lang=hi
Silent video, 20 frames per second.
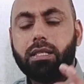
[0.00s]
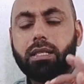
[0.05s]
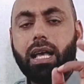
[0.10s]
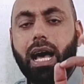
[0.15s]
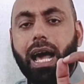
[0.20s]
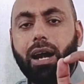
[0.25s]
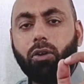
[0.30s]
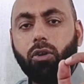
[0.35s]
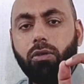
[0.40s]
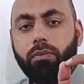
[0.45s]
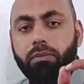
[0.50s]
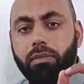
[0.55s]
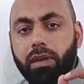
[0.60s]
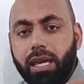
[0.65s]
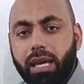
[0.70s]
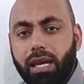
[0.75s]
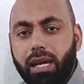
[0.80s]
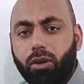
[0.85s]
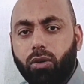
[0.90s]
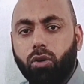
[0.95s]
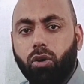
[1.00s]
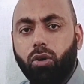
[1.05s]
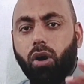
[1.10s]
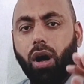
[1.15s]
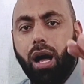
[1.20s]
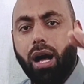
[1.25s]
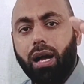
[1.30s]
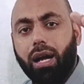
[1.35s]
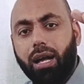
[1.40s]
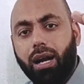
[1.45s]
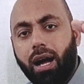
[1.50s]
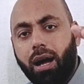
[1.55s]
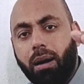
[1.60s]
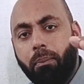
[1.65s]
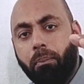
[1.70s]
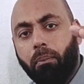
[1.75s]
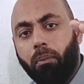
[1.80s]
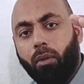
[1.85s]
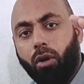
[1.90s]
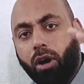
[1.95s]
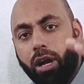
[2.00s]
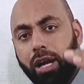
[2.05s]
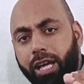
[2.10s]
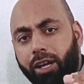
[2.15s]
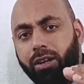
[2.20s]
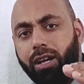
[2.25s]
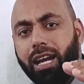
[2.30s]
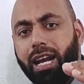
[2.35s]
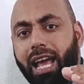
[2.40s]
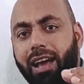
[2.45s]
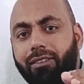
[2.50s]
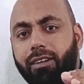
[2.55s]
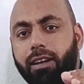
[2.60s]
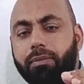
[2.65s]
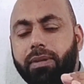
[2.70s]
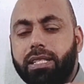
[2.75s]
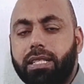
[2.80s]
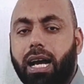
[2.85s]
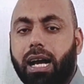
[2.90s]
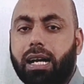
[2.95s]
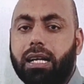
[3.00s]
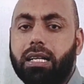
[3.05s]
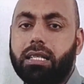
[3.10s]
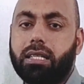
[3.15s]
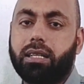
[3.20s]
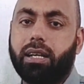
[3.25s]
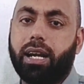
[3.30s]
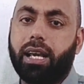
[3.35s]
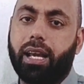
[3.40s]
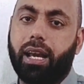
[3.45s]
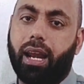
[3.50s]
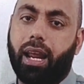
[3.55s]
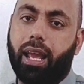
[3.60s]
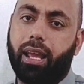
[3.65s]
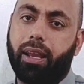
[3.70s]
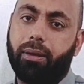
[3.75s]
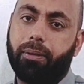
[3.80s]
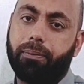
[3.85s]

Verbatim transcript: सार्कोमियर को अगर हम मोलिकुलर लेवल पे जाकर स्टडी करें